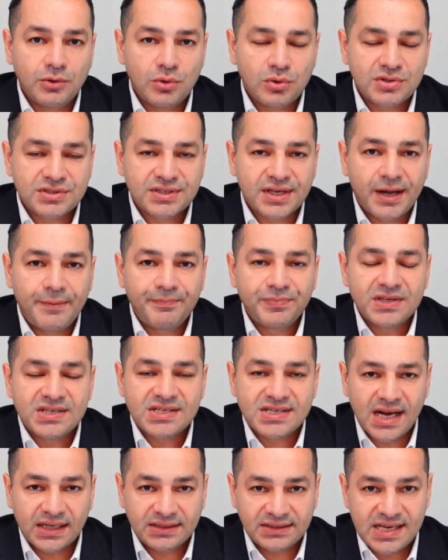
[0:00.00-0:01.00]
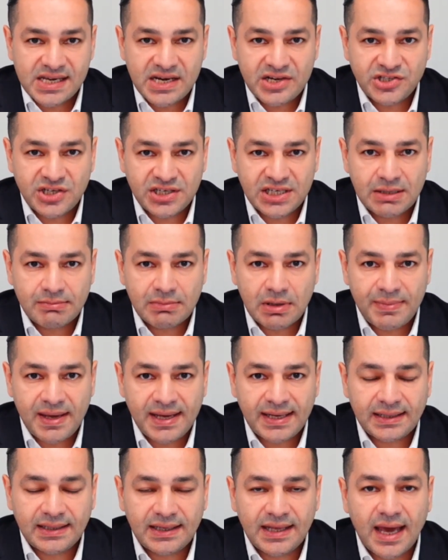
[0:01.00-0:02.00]
yoksa sert geri çekilme
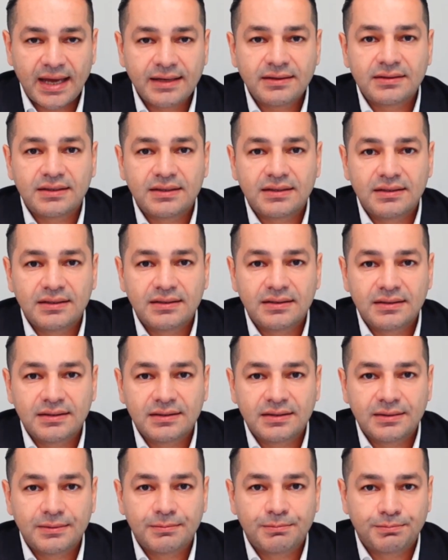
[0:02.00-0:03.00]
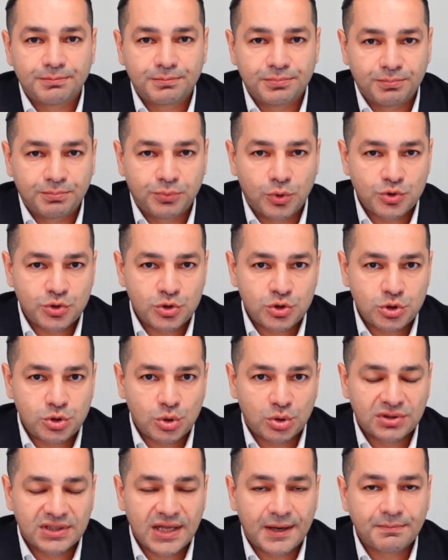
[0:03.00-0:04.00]
bekleyen e,
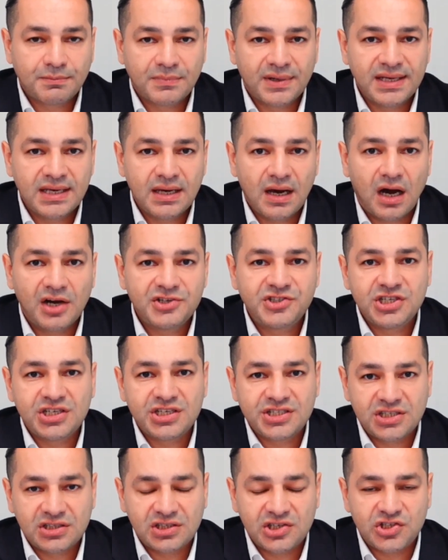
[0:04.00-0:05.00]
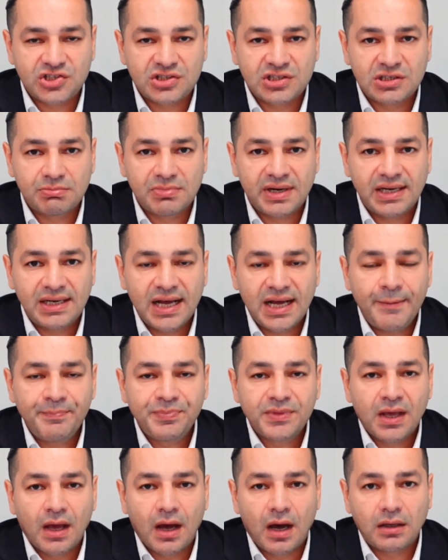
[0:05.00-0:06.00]
pozisyonlanmayı açık
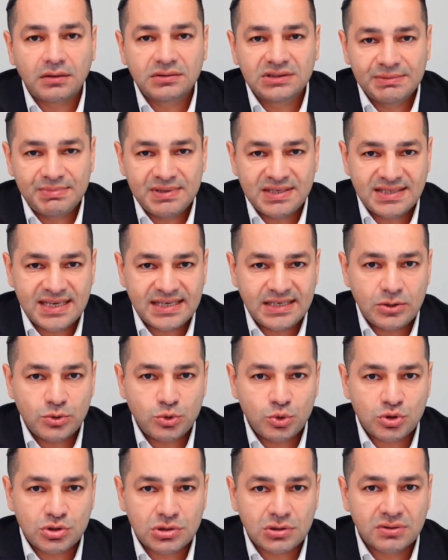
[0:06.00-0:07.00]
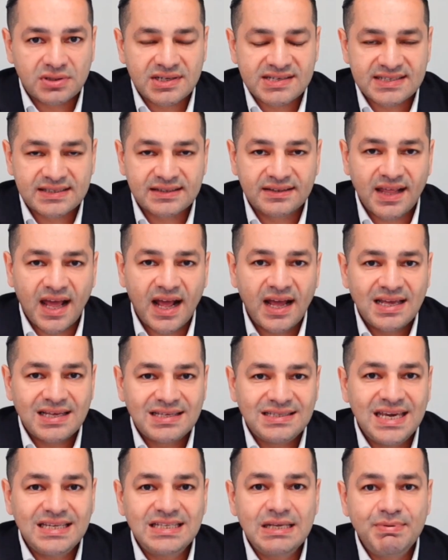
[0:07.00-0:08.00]
sıkıştırmayla 6800
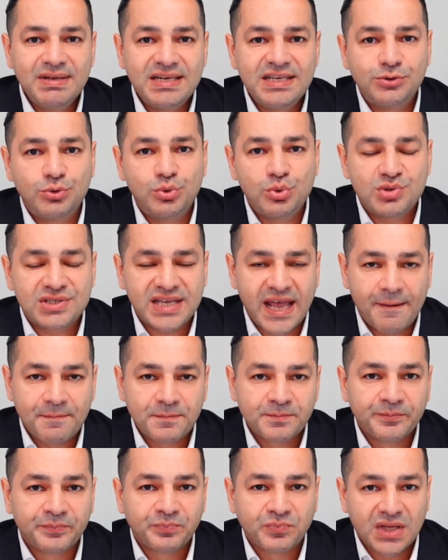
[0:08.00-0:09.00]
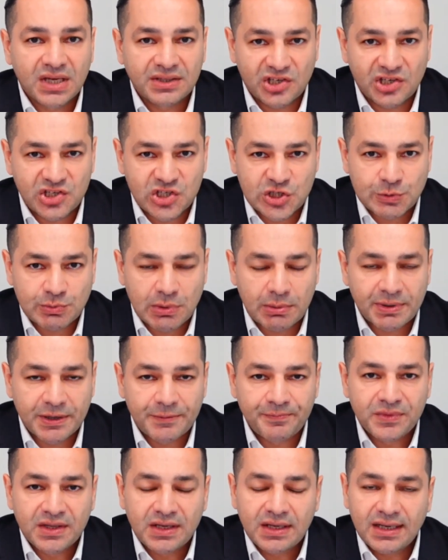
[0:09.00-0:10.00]
sonrasında 7200'e
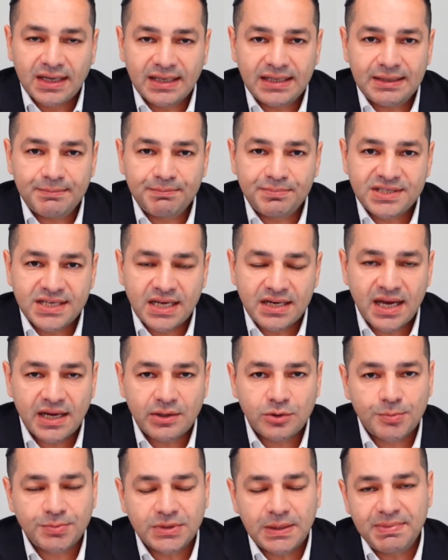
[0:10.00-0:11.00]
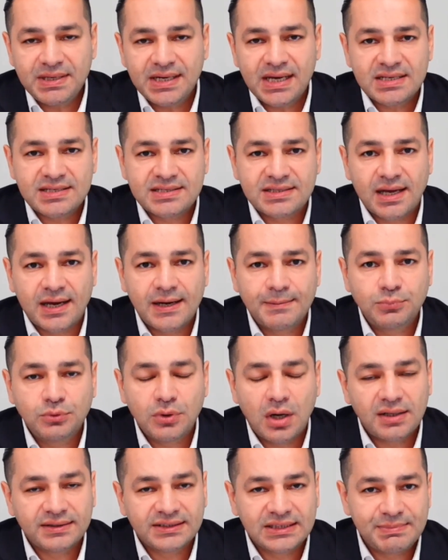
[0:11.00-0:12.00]
taşımamı. Hani senaryomda biraz daha
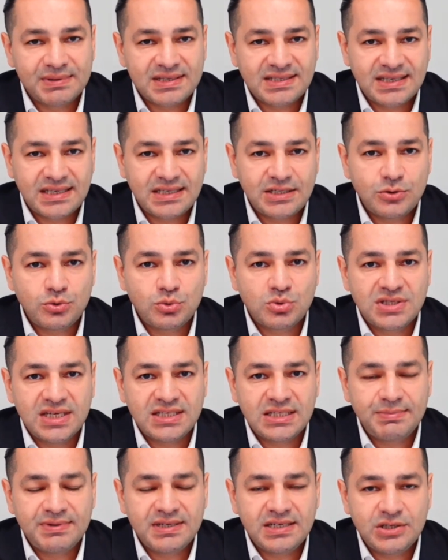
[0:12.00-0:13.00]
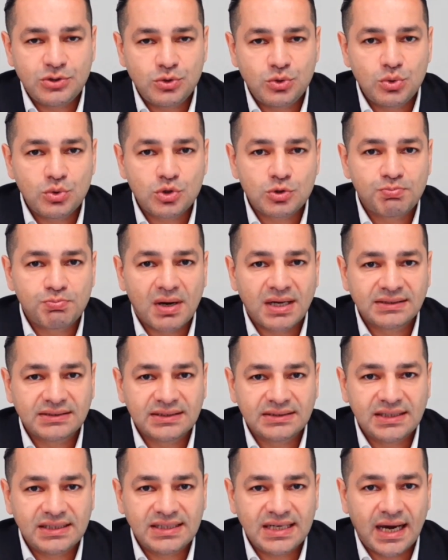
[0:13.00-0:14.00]
bu 6800-7200
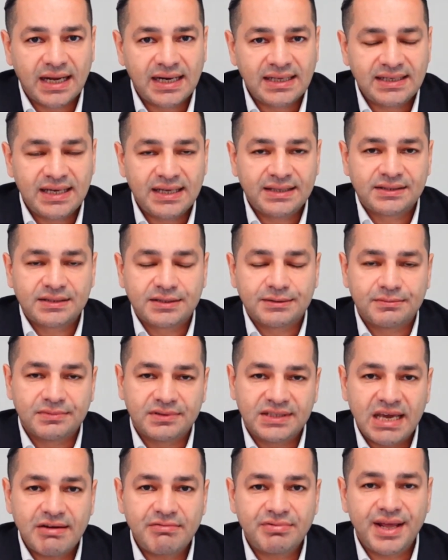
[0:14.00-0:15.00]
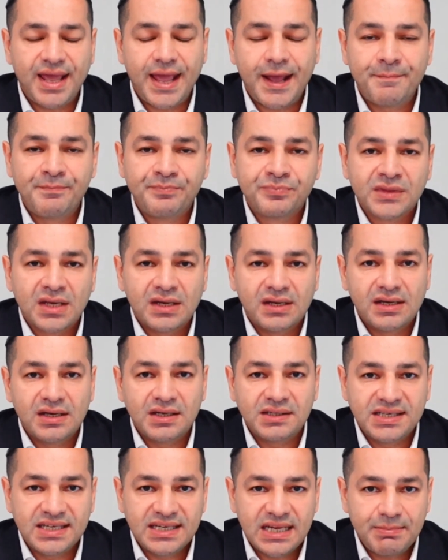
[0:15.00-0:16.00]
bandındaki hareket devreye
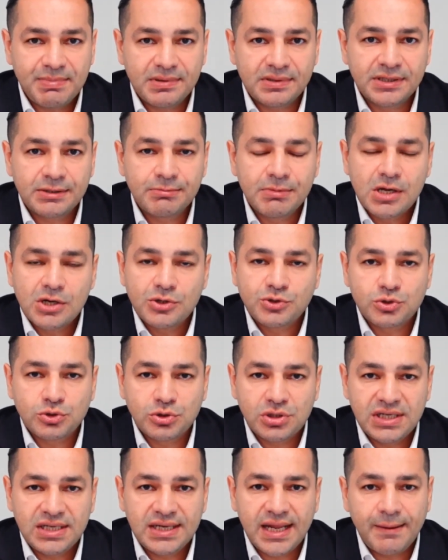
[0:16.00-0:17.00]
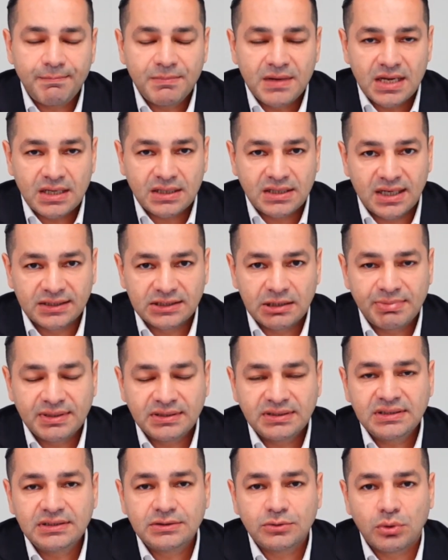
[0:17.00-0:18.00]
e, girebilir. Çünkü yine
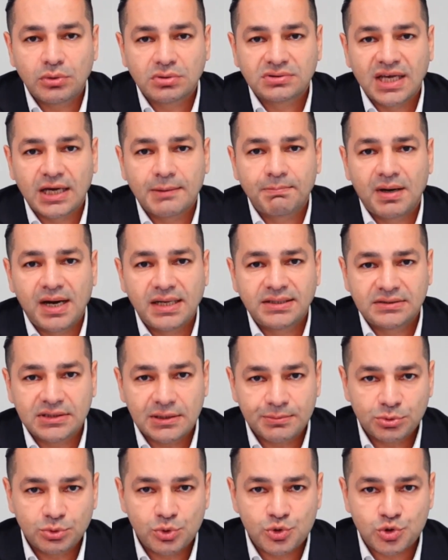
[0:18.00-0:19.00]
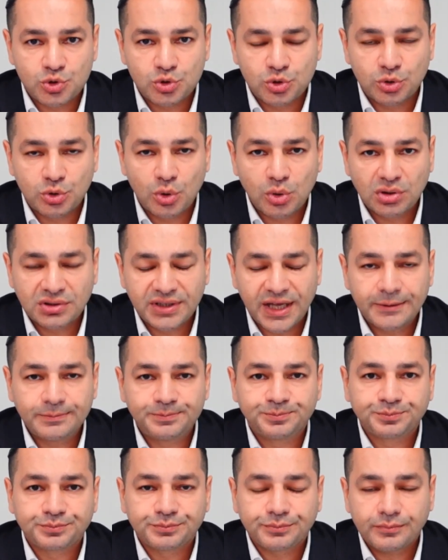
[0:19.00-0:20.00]
kalabalığın ortak paydada buluştuğu
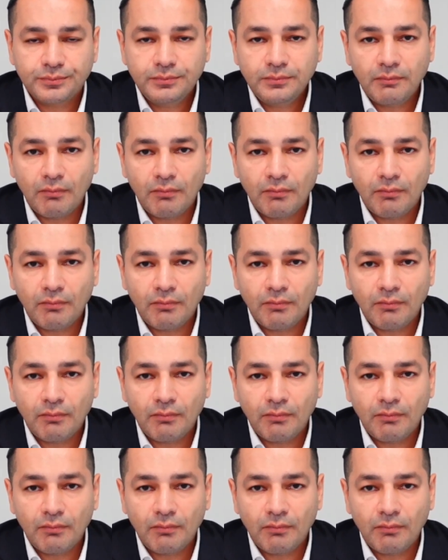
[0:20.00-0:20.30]
nokta